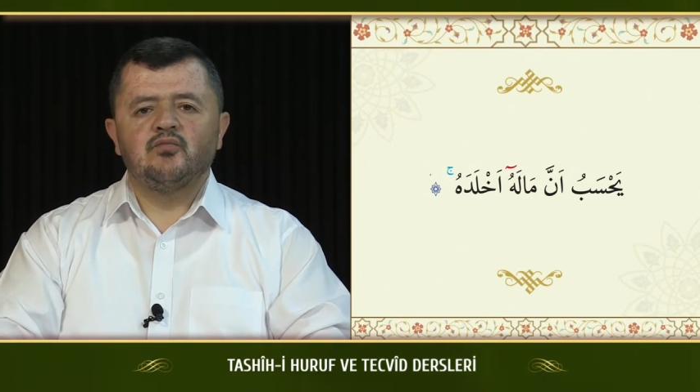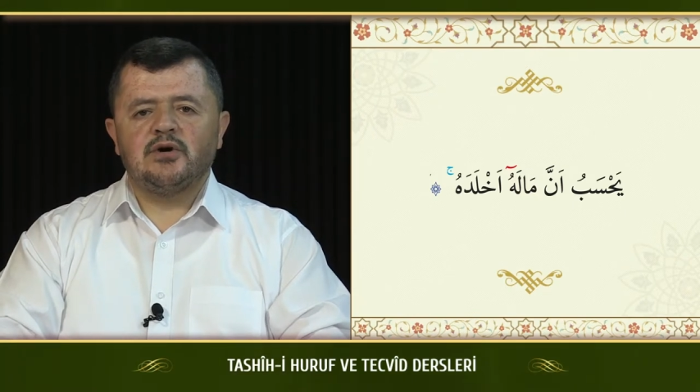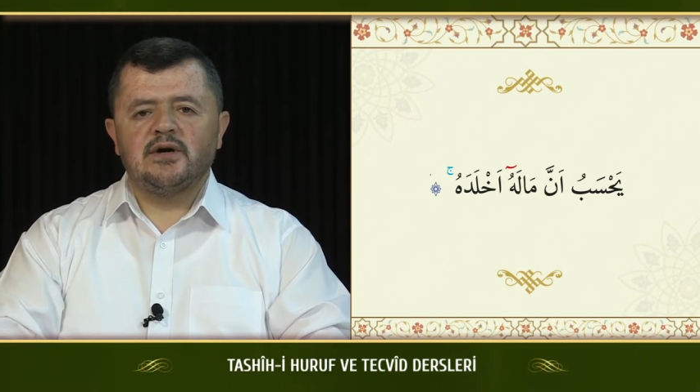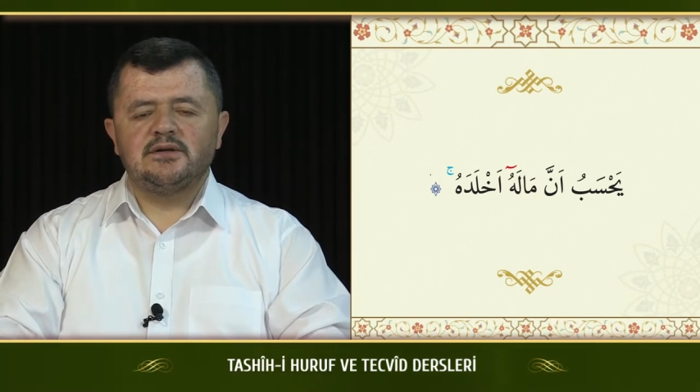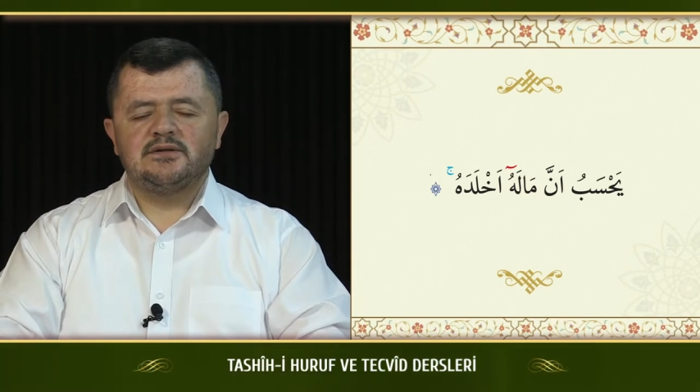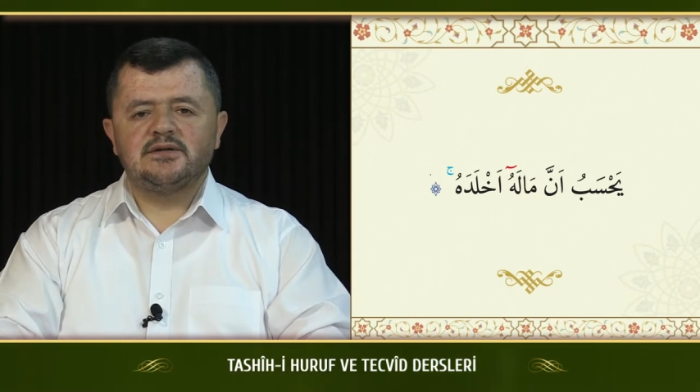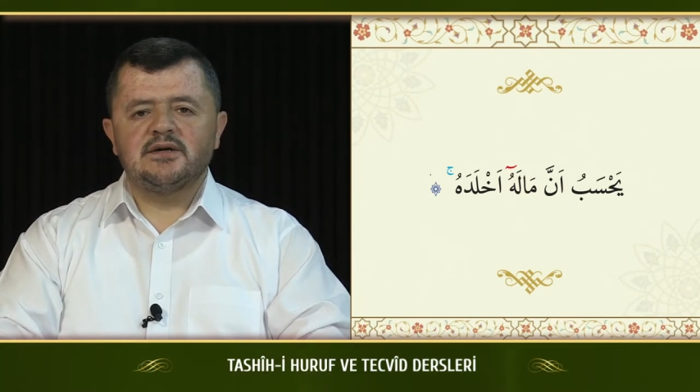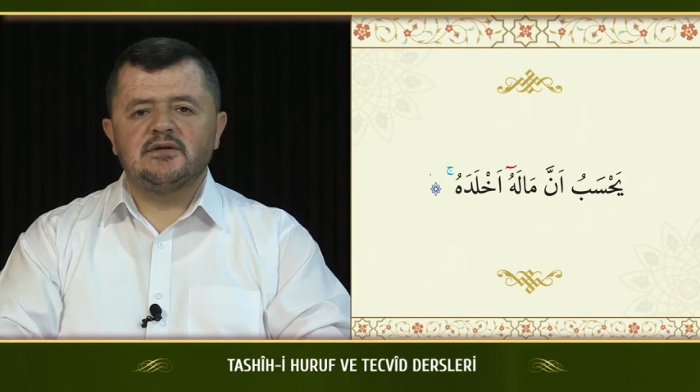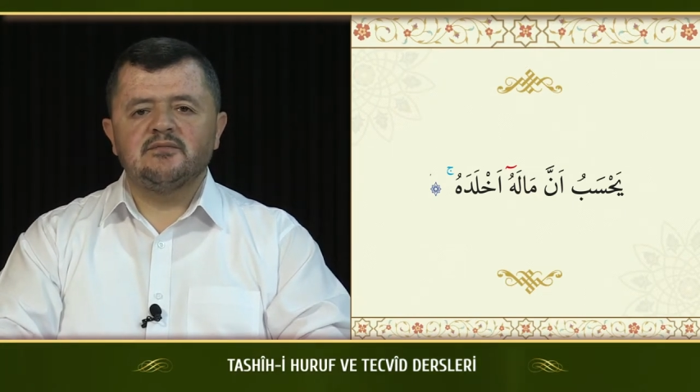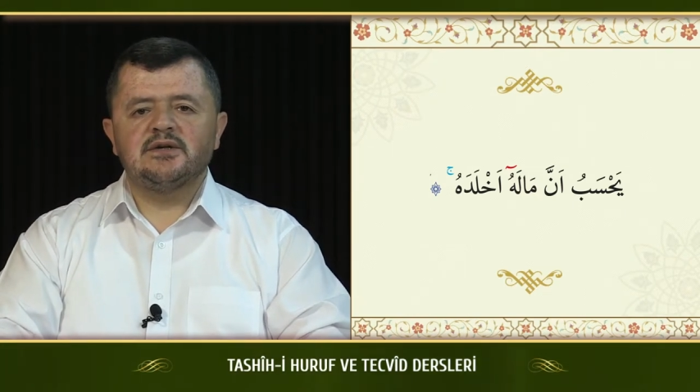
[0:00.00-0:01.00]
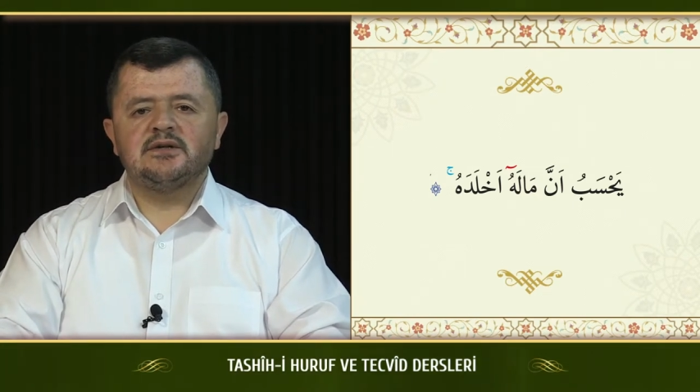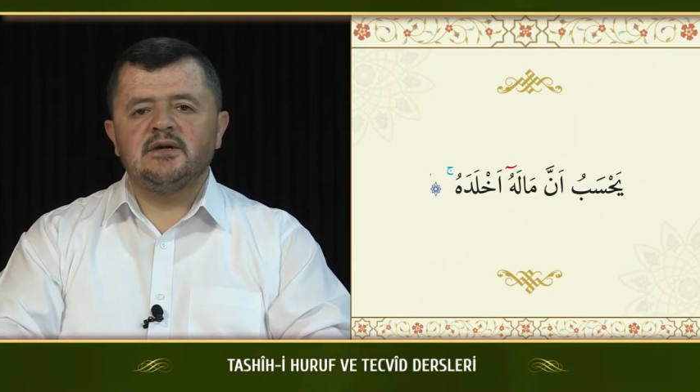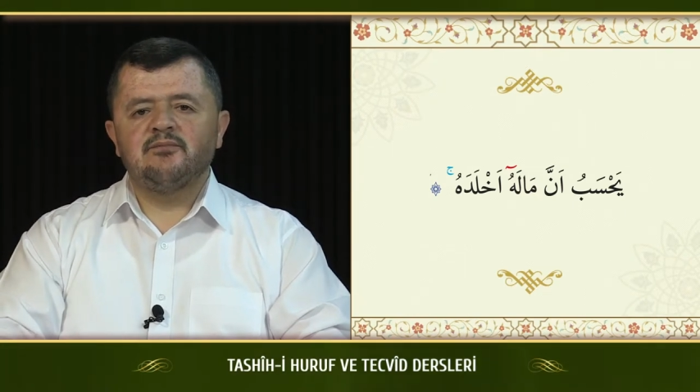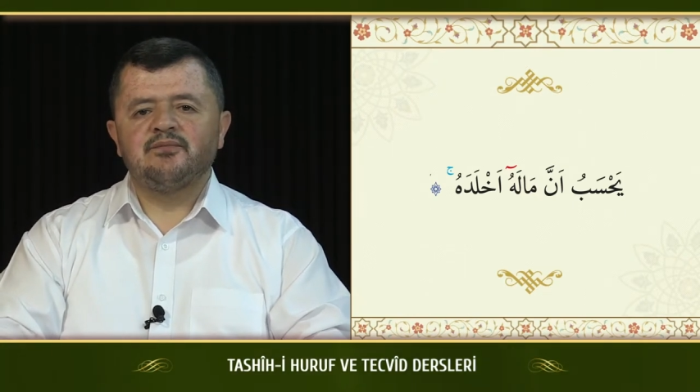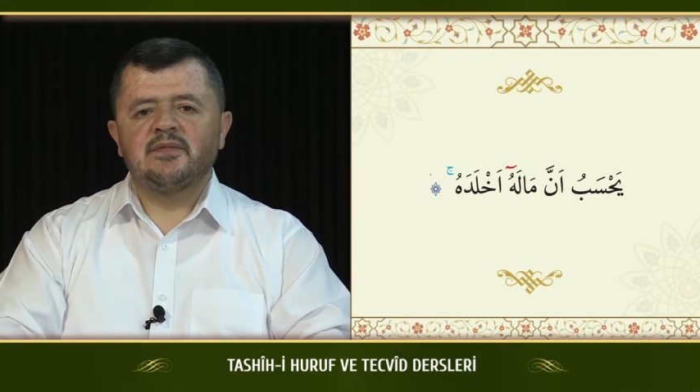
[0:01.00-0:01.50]
Bu ayeti
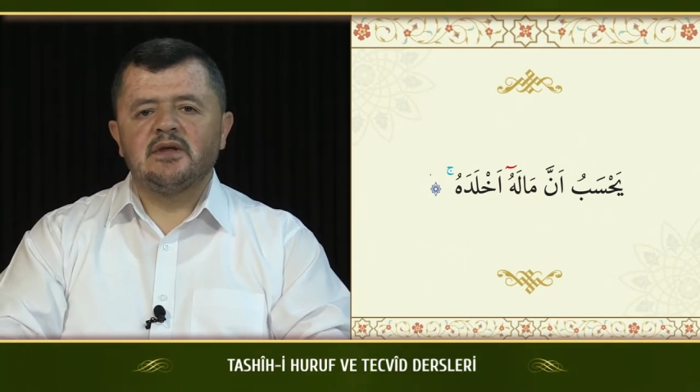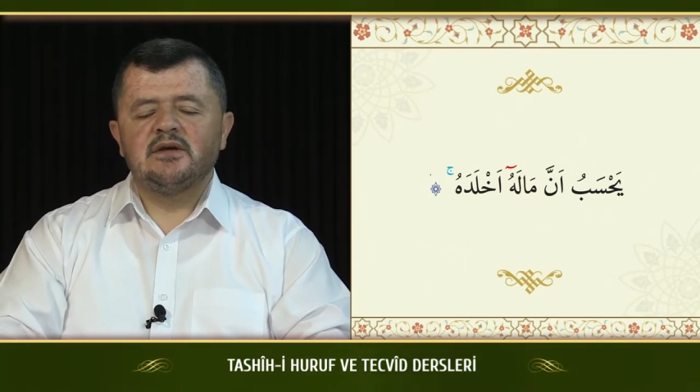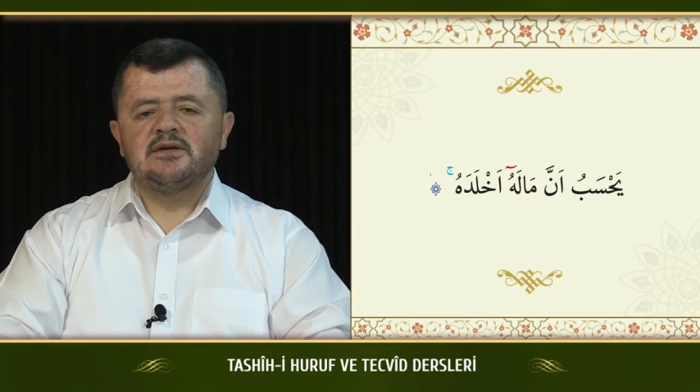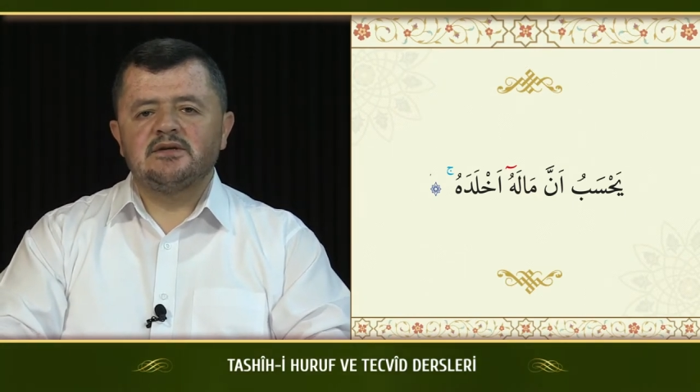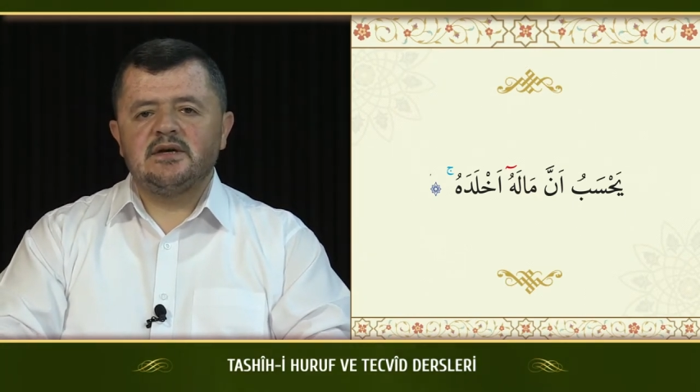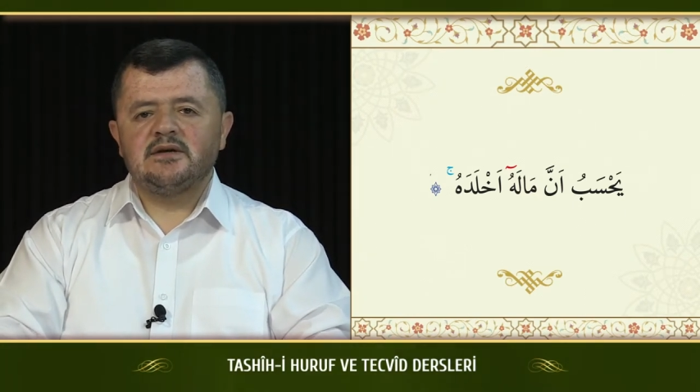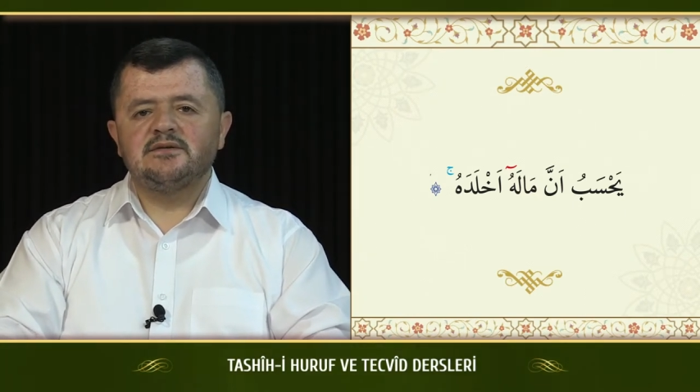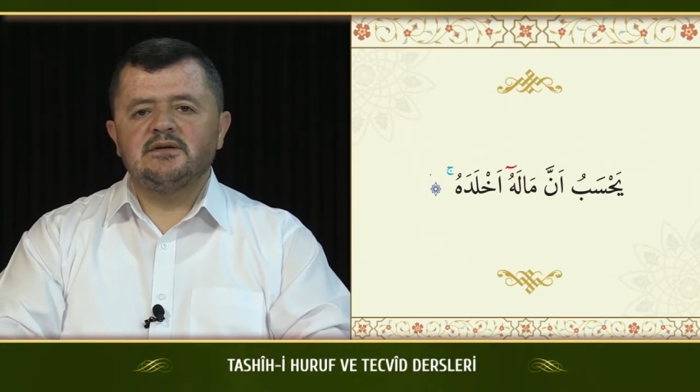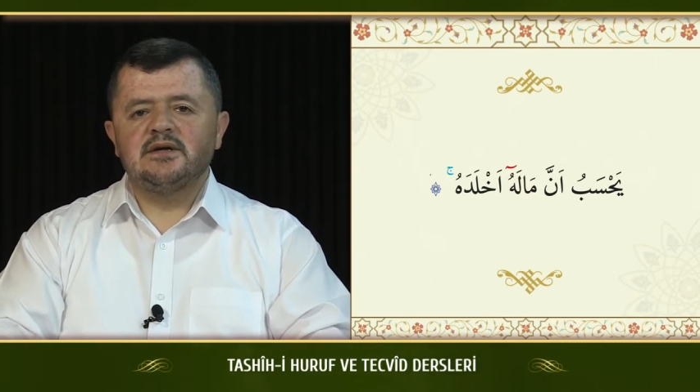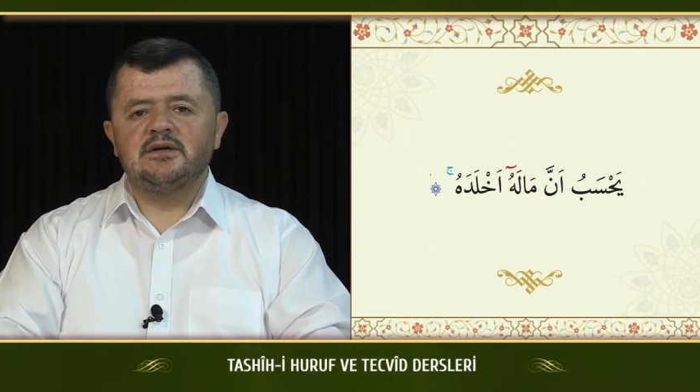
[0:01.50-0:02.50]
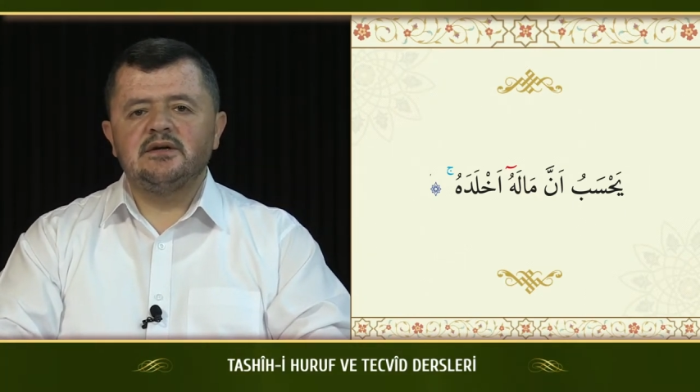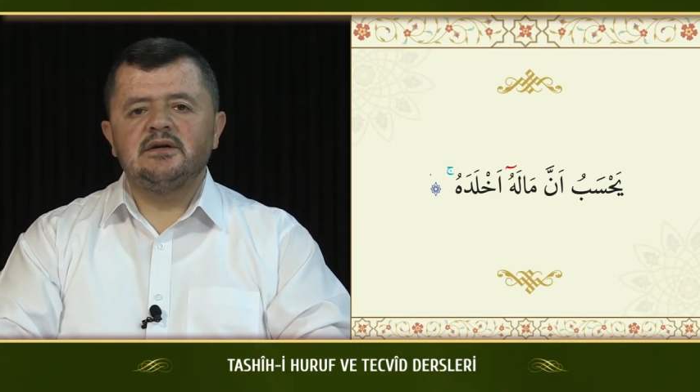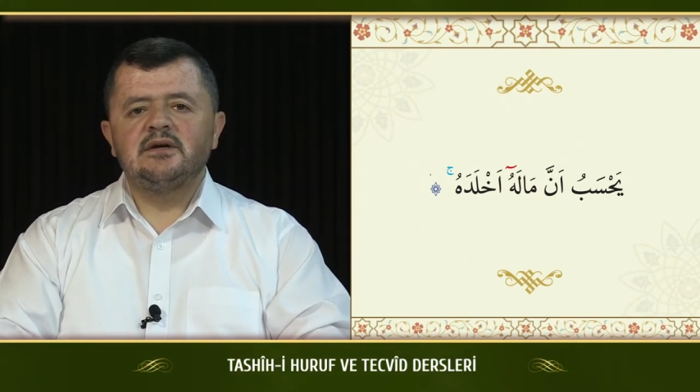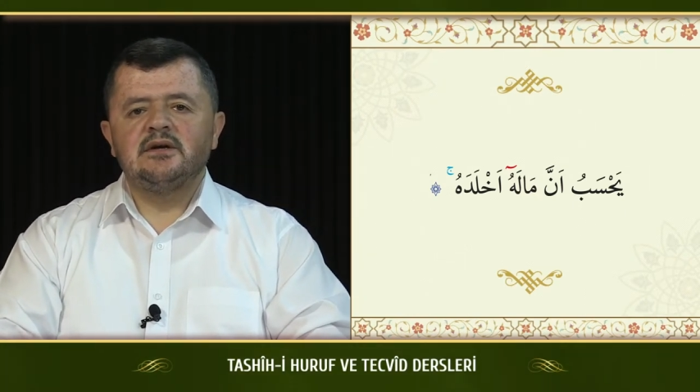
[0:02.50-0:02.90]
kerimede kendileri